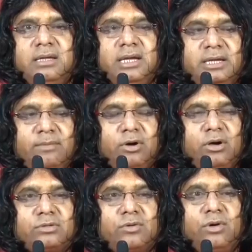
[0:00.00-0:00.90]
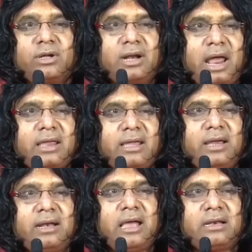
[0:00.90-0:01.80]
ये बहुत गुड़ग्राही
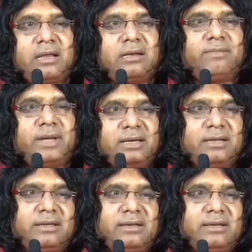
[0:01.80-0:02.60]
है नारियल पानी